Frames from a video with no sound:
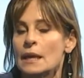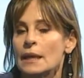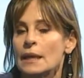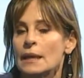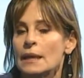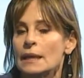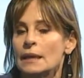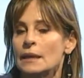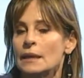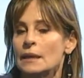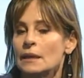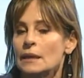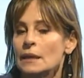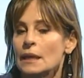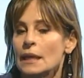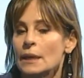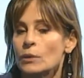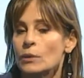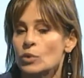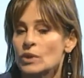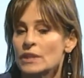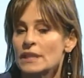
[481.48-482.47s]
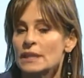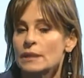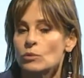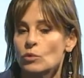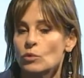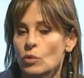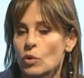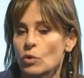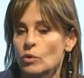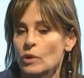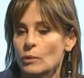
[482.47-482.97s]
E, e, quindi
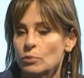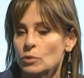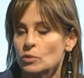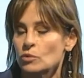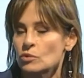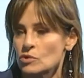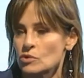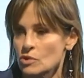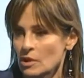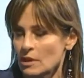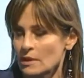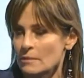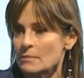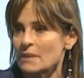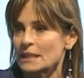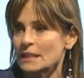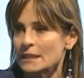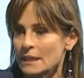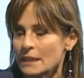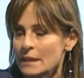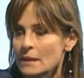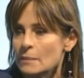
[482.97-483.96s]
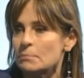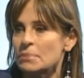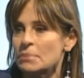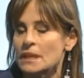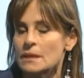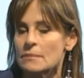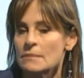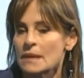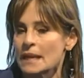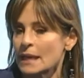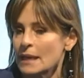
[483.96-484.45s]
con una produzione di materie
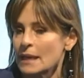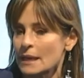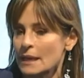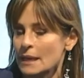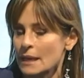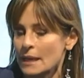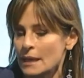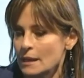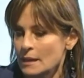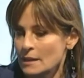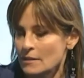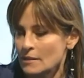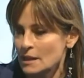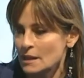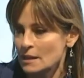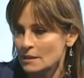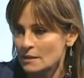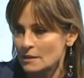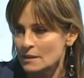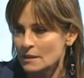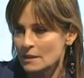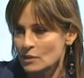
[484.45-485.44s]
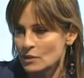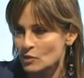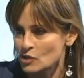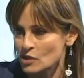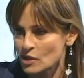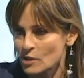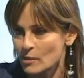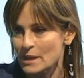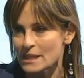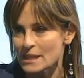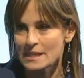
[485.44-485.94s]
prime che eh, di, di,
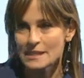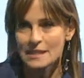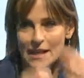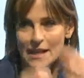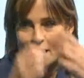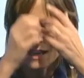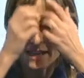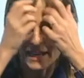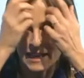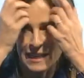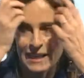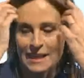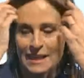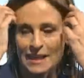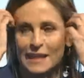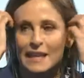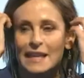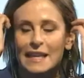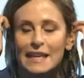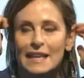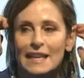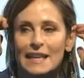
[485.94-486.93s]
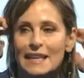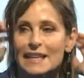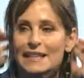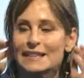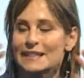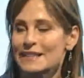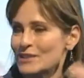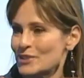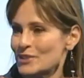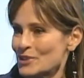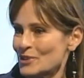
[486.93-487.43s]
conseguenza è, e
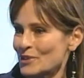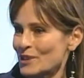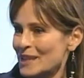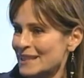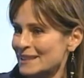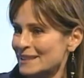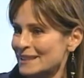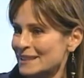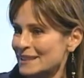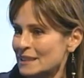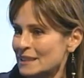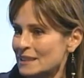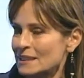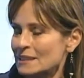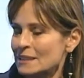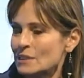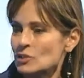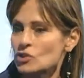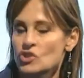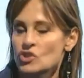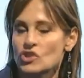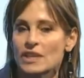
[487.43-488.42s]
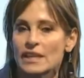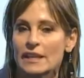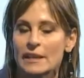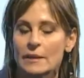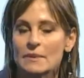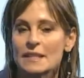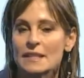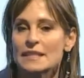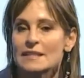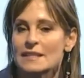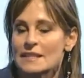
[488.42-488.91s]
addizionata di, di diossine,
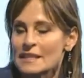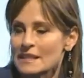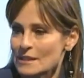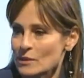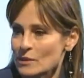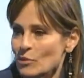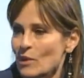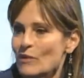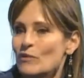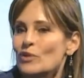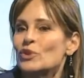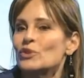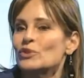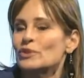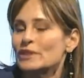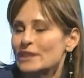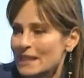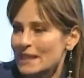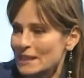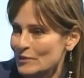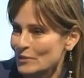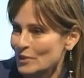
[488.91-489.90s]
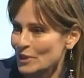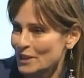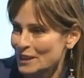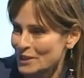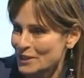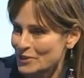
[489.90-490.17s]
chiaramente senza una volontà di voler